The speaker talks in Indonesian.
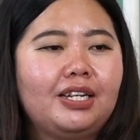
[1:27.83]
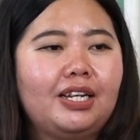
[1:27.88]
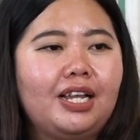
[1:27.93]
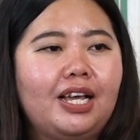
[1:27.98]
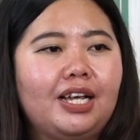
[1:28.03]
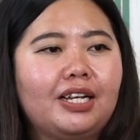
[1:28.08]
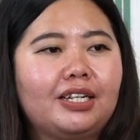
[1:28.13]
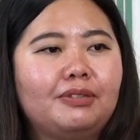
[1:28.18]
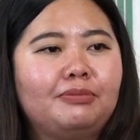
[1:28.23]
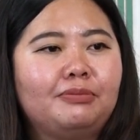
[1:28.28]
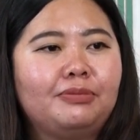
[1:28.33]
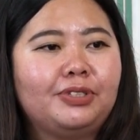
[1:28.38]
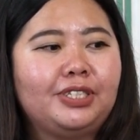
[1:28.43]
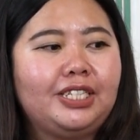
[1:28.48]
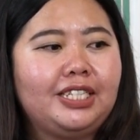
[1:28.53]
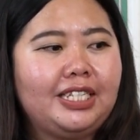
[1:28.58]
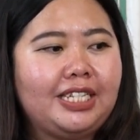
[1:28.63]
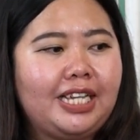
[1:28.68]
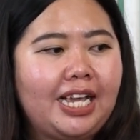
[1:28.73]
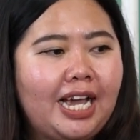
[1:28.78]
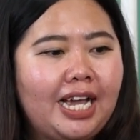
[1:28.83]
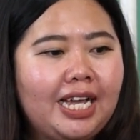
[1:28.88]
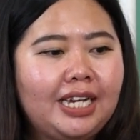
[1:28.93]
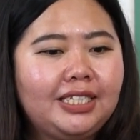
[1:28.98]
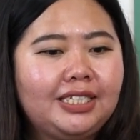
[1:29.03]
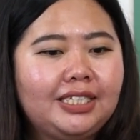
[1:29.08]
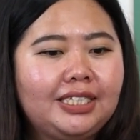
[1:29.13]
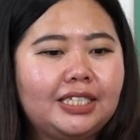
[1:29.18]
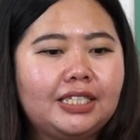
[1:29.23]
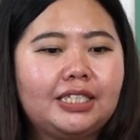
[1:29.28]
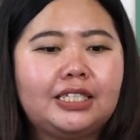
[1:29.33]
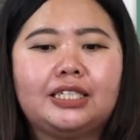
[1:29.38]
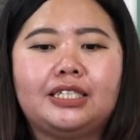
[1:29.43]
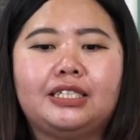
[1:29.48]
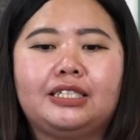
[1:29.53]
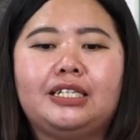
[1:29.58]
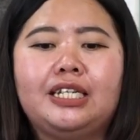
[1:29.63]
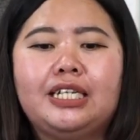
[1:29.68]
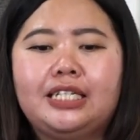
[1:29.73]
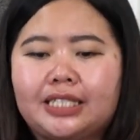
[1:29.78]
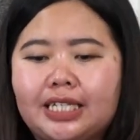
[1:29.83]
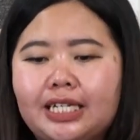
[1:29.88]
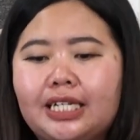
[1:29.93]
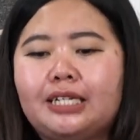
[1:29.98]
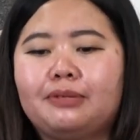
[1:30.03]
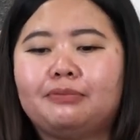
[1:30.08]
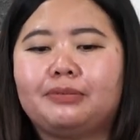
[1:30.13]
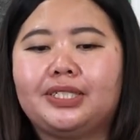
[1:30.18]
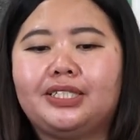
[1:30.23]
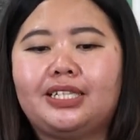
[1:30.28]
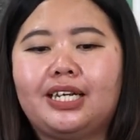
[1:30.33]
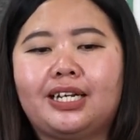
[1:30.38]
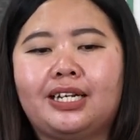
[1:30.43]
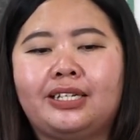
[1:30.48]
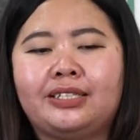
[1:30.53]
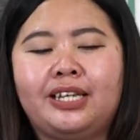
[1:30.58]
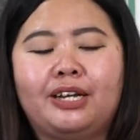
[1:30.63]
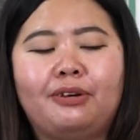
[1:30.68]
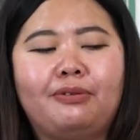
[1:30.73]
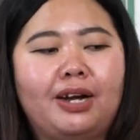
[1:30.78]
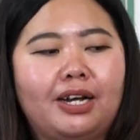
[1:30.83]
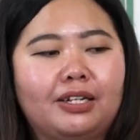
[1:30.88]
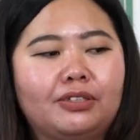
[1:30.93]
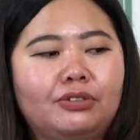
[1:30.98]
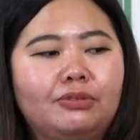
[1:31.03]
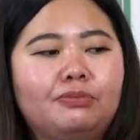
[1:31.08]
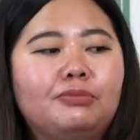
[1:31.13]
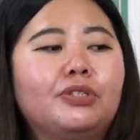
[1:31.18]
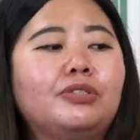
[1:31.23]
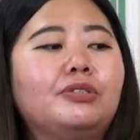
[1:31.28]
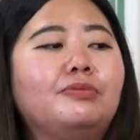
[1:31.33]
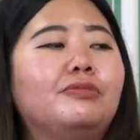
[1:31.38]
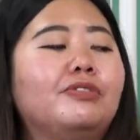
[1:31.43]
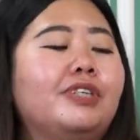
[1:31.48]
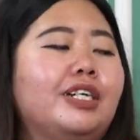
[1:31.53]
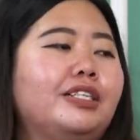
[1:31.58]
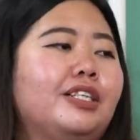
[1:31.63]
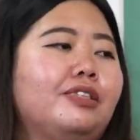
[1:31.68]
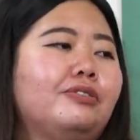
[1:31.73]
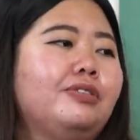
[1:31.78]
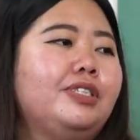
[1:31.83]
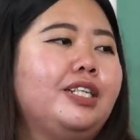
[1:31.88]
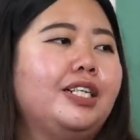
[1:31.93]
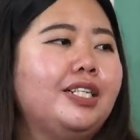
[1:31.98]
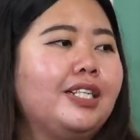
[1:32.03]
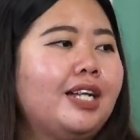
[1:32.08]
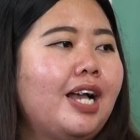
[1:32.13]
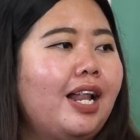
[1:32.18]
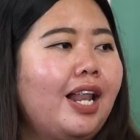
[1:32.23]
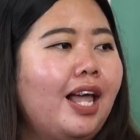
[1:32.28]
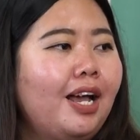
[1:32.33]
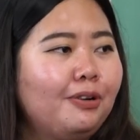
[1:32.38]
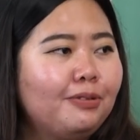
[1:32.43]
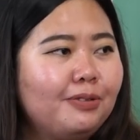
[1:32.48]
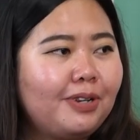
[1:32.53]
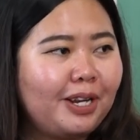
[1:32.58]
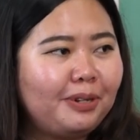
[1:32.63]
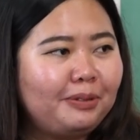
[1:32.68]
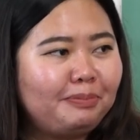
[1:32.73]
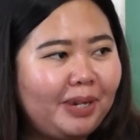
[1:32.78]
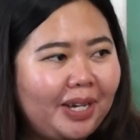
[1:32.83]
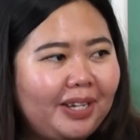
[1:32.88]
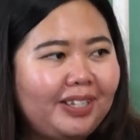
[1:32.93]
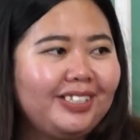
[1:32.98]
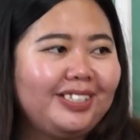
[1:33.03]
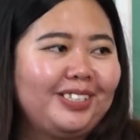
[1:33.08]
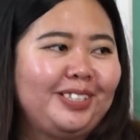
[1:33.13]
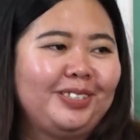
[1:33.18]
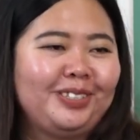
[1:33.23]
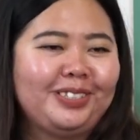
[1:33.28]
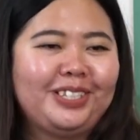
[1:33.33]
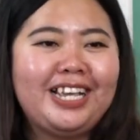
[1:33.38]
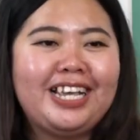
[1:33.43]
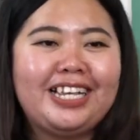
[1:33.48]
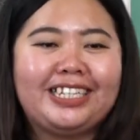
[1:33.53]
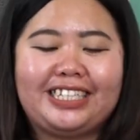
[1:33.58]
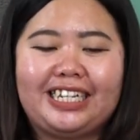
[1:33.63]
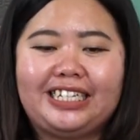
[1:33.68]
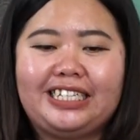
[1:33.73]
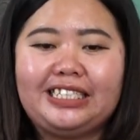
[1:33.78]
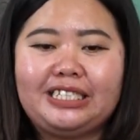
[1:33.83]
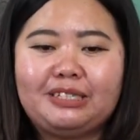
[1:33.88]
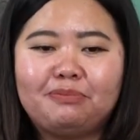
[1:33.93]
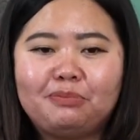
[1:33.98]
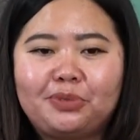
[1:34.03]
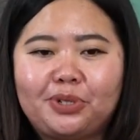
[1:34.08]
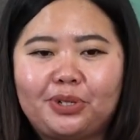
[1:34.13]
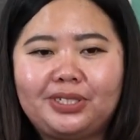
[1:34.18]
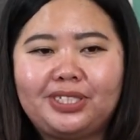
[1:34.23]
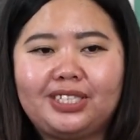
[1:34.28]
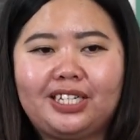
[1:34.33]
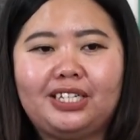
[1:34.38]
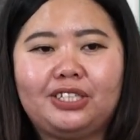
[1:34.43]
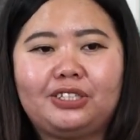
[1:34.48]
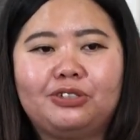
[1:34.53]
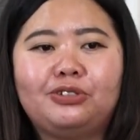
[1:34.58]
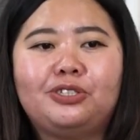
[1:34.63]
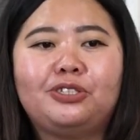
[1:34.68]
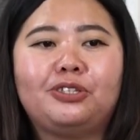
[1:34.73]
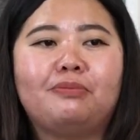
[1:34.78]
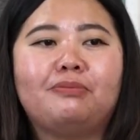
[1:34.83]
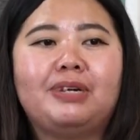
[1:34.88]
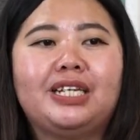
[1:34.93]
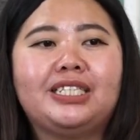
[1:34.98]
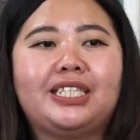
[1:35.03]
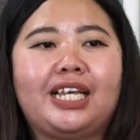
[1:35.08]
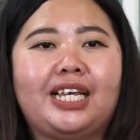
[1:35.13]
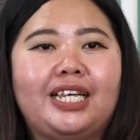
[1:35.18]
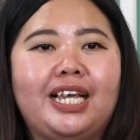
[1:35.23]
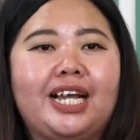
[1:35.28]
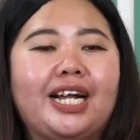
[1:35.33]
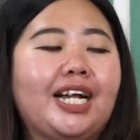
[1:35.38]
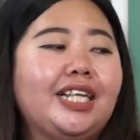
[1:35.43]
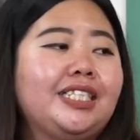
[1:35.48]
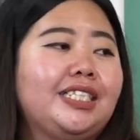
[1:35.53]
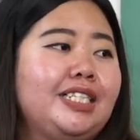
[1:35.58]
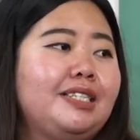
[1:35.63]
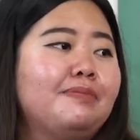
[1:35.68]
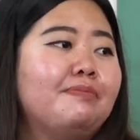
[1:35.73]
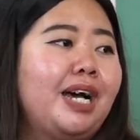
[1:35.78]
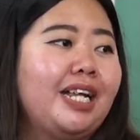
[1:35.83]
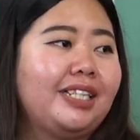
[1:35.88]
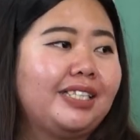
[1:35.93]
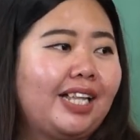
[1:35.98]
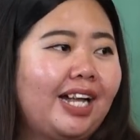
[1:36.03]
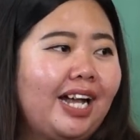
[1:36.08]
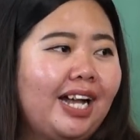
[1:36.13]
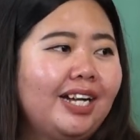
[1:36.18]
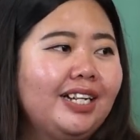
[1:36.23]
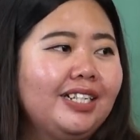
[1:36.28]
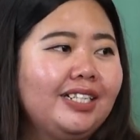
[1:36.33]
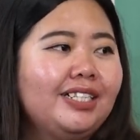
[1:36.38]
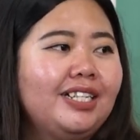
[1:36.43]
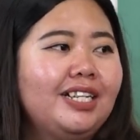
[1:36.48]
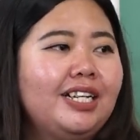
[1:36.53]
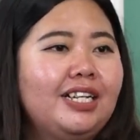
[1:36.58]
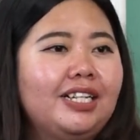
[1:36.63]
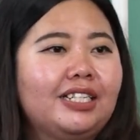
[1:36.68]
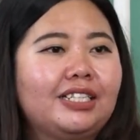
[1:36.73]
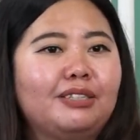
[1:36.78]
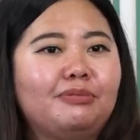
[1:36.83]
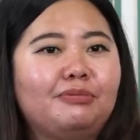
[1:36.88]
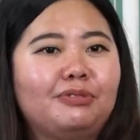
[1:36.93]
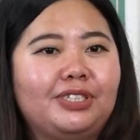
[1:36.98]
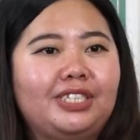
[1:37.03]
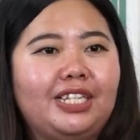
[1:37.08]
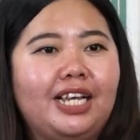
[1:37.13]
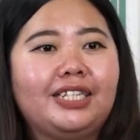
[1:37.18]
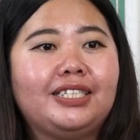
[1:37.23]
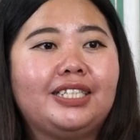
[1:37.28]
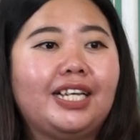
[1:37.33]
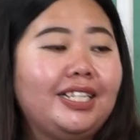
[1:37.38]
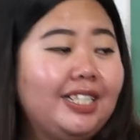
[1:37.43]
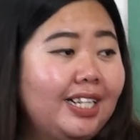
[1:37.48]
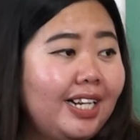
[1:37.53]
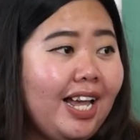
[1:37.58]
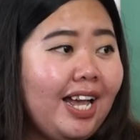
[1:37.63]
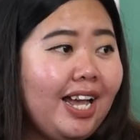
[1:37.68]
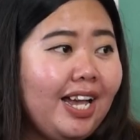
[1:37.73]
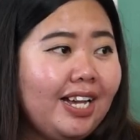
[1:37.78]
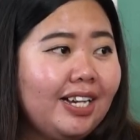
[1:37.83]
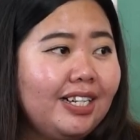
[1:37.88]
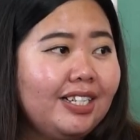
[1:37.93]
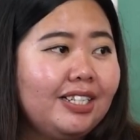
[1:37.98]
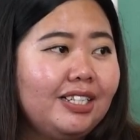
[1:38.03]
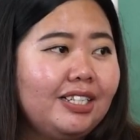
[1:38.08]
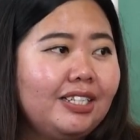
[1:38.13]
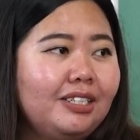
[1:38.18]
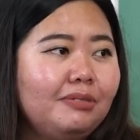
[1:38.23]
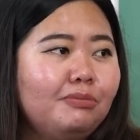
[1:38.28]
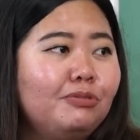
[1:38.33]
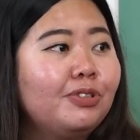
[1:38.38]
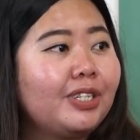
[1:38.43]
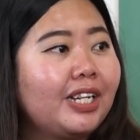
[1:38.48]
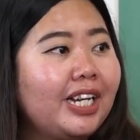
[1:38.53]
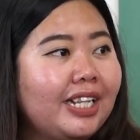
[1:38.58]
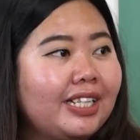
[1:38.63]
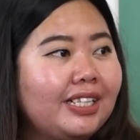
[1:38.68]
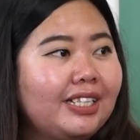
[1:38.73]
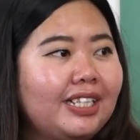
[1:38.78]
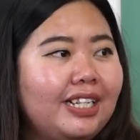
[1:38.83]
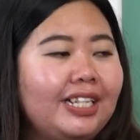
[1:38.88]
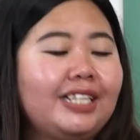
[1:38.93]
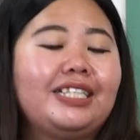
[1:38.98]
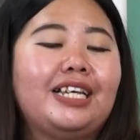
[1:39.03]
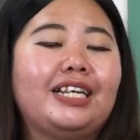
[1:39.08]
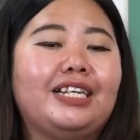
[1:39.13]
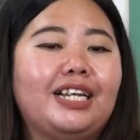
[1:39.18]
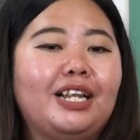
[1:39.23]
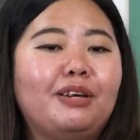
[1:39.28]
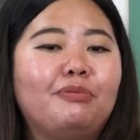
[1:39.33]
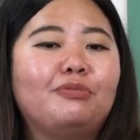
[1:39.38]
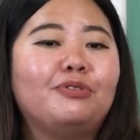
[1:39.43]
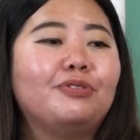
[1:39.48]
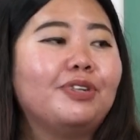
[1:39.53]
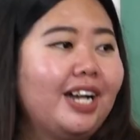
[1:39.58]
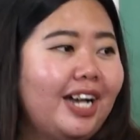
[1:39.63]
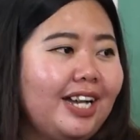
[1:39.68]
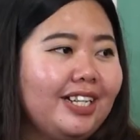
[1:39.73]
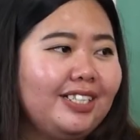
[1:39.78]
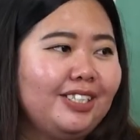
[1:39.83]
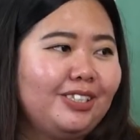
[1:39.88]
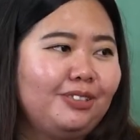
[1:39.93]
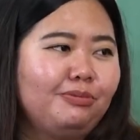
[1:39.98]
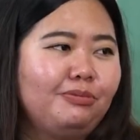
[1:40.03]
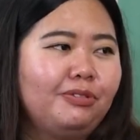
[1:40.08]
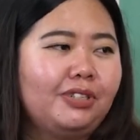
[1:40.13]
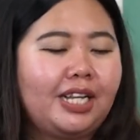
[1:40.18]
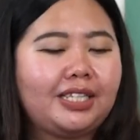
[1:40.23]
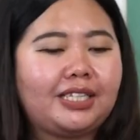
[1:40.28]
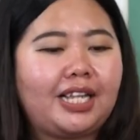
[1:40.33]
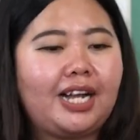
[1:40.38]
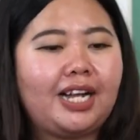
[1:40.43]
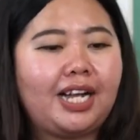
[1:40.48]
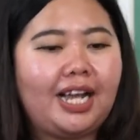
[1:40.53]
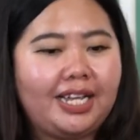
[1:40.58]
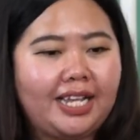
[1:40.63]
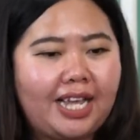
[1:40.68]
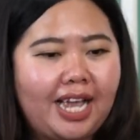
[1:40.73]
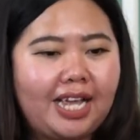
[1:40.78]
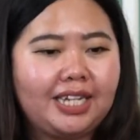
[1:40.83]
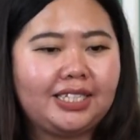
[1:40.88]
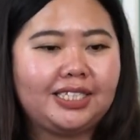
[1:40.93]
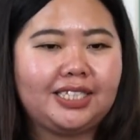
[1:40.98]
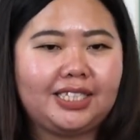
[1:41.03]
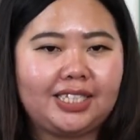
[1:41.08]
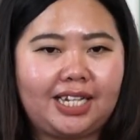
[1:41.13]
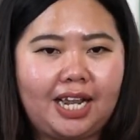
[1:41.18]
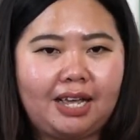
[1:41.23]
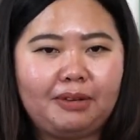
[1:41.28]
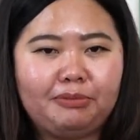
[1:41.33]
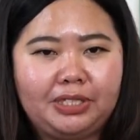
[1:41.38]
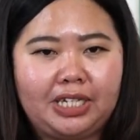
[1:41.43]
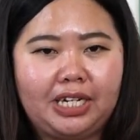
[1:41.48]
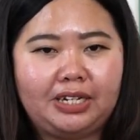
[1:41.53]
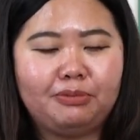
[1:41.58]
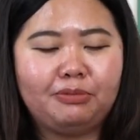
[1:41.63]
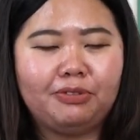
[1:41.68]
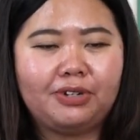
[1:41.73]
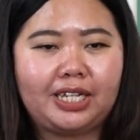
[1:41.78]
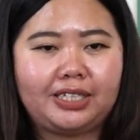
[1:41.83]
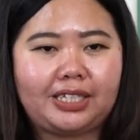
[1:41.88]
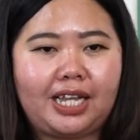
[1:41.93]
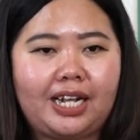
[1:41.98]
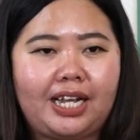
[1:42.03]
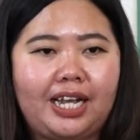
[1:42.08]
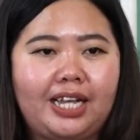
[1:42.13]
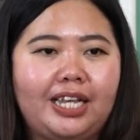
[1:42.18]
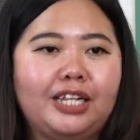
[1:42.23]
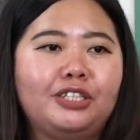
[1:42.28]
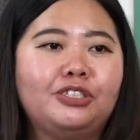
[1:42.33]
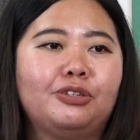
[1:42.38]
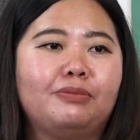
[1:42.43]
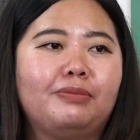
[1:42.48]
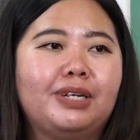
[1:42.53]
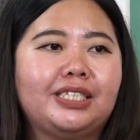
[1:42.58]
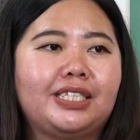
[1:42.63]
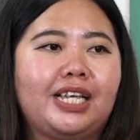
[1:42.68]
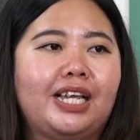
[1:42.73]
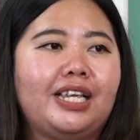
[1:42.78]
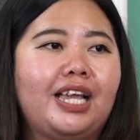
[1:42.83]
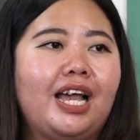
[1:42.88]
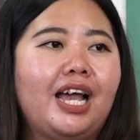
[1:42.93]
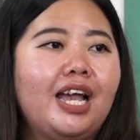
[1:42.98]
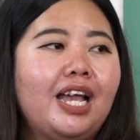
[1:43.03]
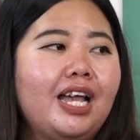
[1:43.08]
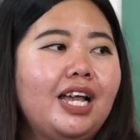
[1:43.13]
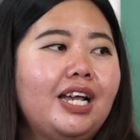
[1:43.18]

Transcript: Nah kemudian uh, seiring berjalannya waktu, bros bunganya tuh jadi nggak laku kan Pak gitu. Hmm. Jadi si bros itu coba saya kasih batang, kemudian jadilah uh, buket, eh jadilah bunga gitu, bunga tangkaian. Setelah jadi bunga tangkaian, coba saya